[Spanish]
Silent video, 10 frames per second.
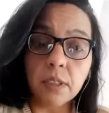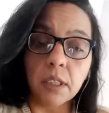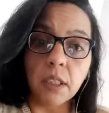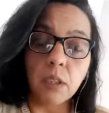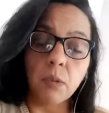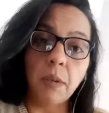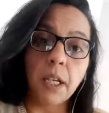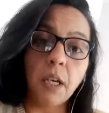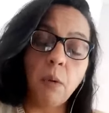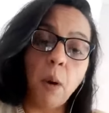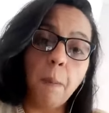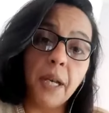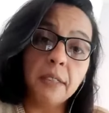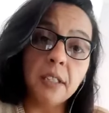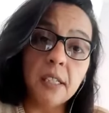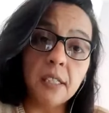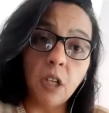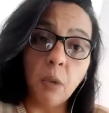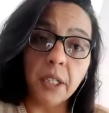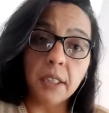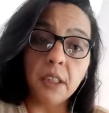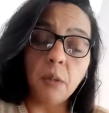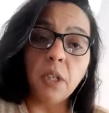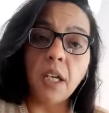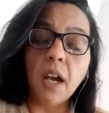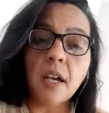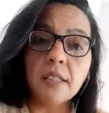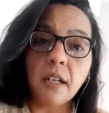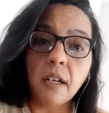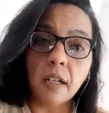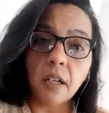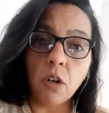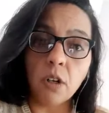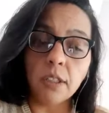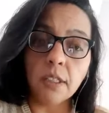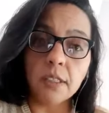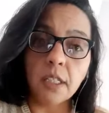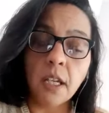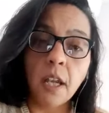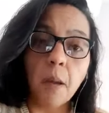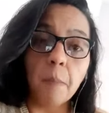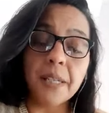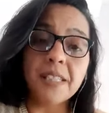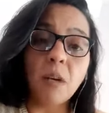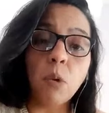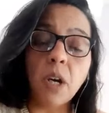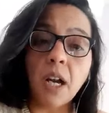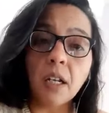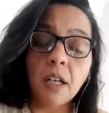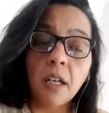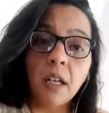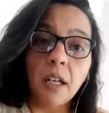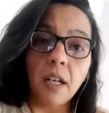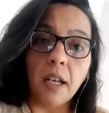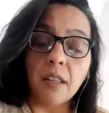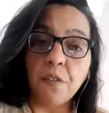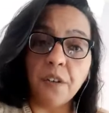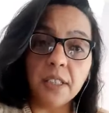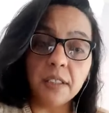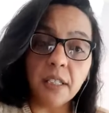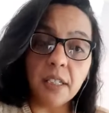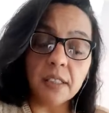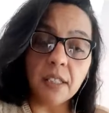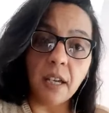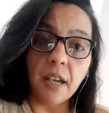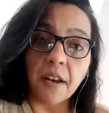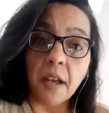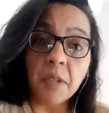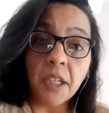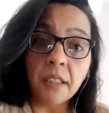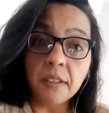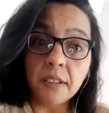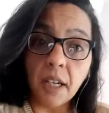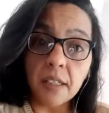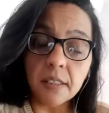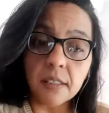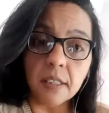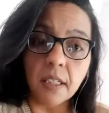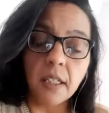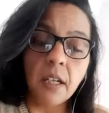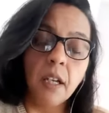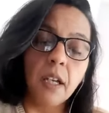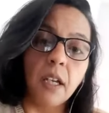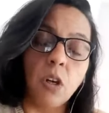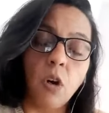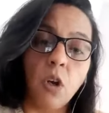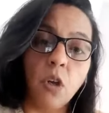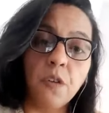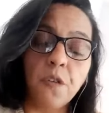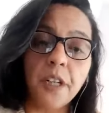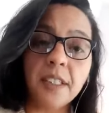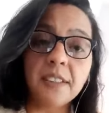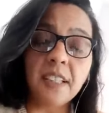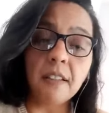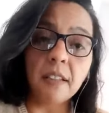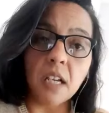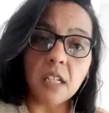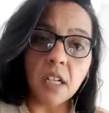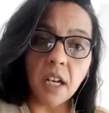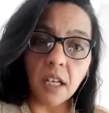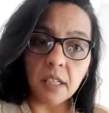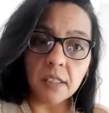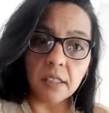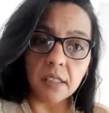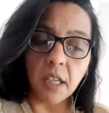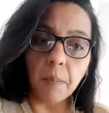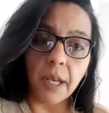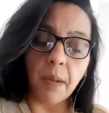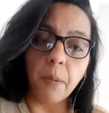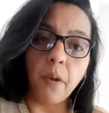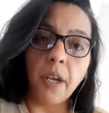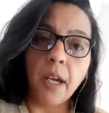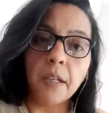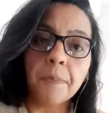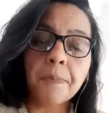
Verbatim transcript: Y una vez que vos plantees el objetivo y hagas el recorte, Vas a buscar las diferentes herramientas, ¿sí? Eh, o los diferentes talleres, ¿sí? Para poder